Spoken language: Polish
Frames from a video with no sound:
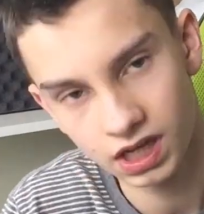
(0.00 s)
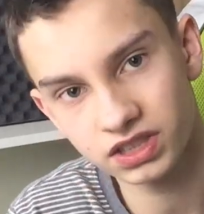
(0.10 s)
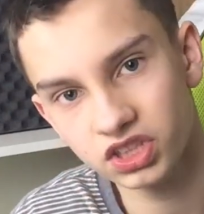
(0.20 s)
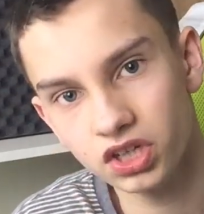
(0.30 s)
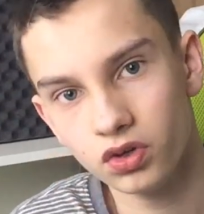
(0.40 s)

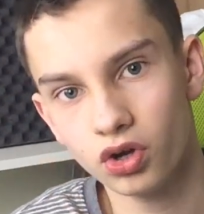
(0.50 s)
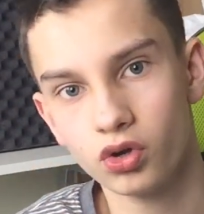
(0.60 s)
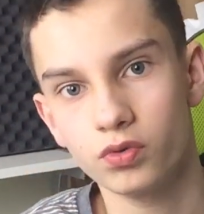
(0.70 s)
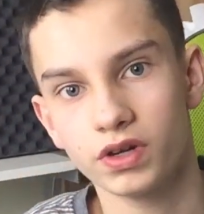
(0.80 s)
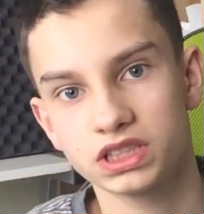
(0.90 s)
Każdego
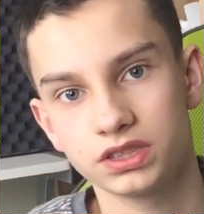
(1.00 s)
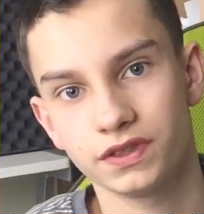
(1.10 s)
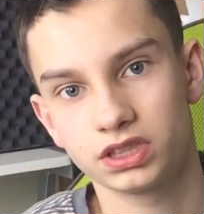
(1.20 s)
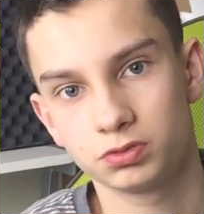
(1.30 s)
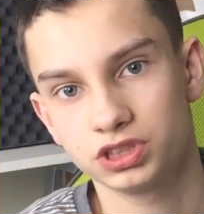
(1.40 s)
roku
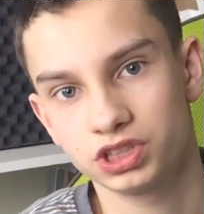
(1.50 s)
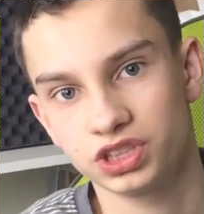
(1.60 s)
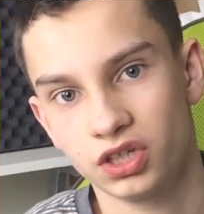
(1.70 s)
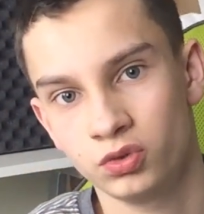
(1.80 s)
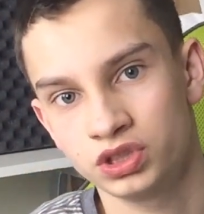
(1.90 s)
właściwie słyszysz,
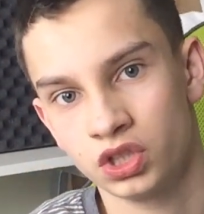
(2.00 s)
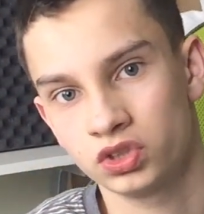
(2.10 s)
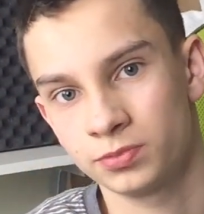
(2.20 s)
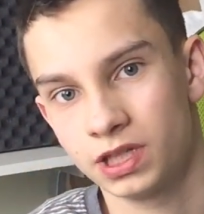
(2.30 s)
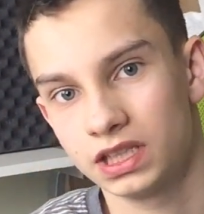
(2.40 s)
jak ludzie o
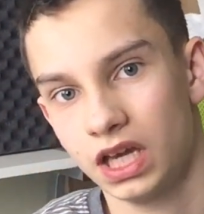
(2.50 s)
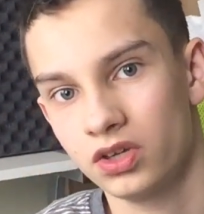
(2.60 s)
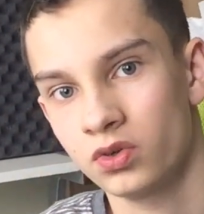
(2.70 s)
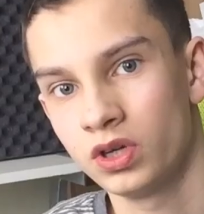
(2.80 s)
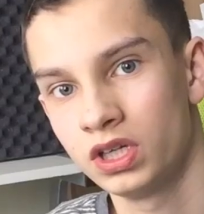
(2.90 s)
tym
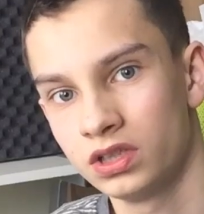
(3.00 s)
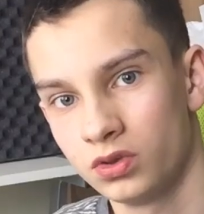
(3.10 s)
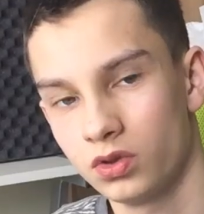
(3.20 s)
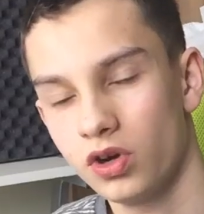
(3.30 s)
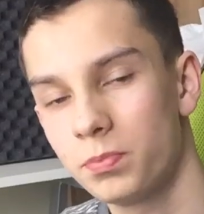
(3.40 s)
gadają,
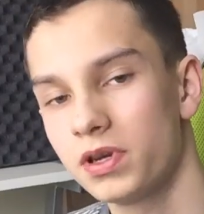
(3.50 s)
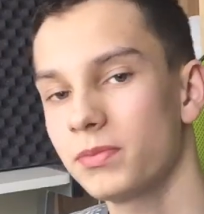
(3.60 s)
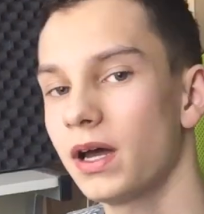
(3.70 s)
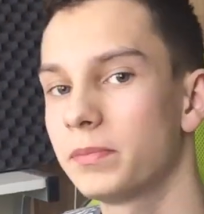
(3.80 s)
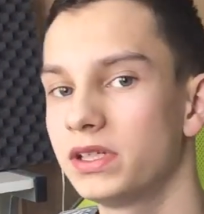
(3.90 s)
o
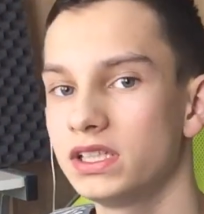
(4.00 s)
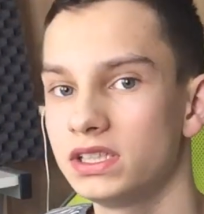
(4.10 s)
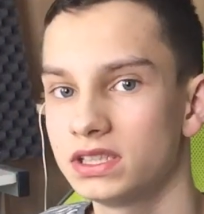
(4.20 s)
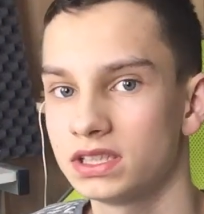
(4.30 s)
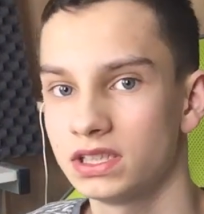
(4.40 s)
Prima
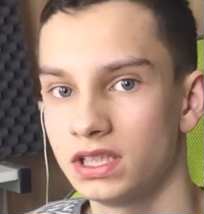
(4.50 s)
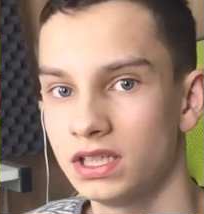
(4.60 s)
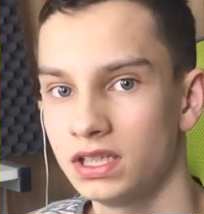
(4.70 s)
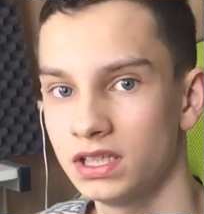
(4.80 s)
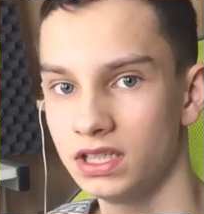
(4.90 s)
Aprilis,
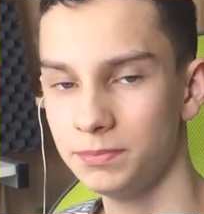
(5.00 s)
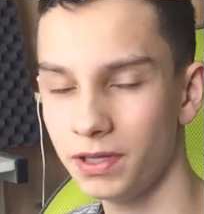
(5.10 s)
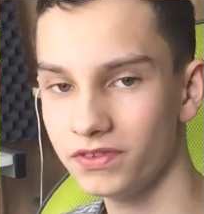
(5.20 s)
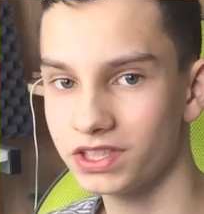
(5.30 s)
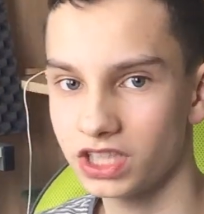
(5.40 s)
i
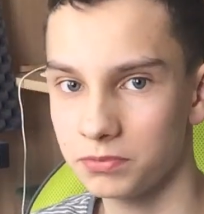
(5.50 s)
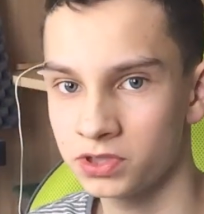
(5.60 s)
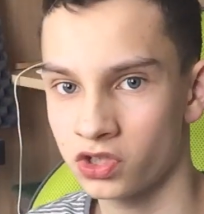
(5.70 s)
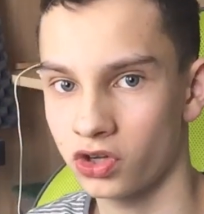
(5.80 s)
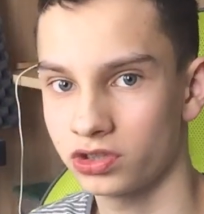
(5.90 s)
pewnie
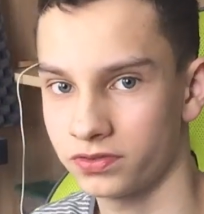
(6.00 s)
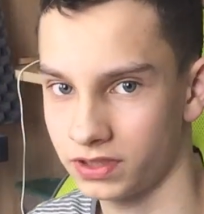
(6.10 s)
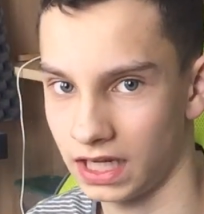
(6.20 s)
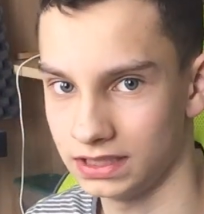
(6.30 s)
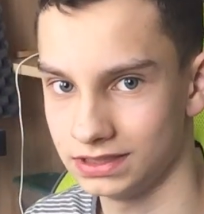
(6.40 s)
chciałbyś kogoś
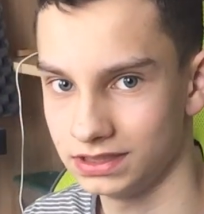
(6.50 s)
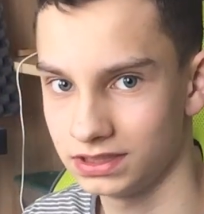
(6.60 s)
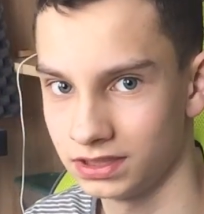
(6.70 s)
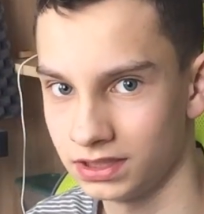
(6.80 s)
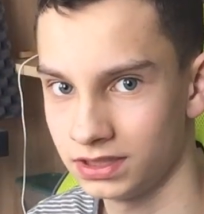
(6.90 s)
wkręcić.